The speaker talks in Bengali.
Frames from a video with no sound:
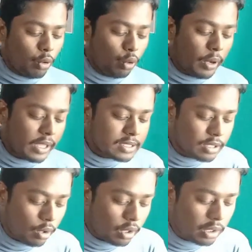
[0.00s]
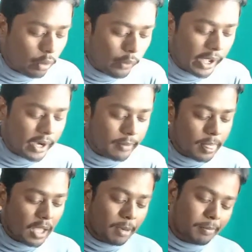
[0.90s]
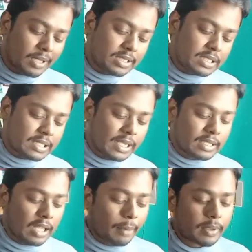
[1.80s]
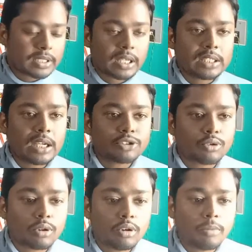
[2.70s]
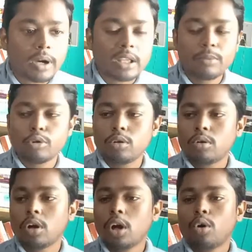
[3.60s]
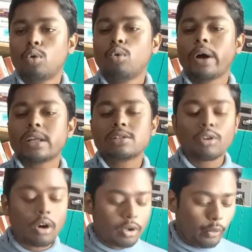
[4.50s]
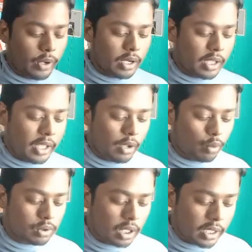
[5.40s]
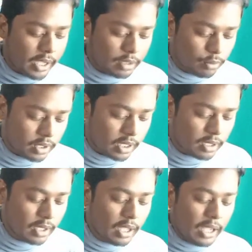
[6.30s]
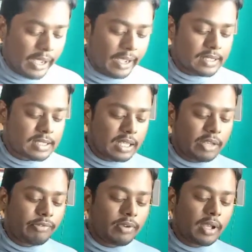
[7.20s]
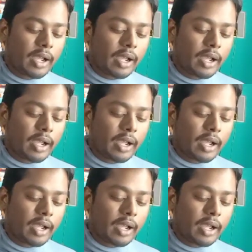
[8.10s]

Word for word: হু হ্যাজ গন হোয়ার আম্মাজি সে তা আম্মাজি কি জিজ্ঞাসা করলো বা কি বললো হু হ্যাজ গন হোয়ার কে কোথায় গেল রে অ্যাজ ইফ হি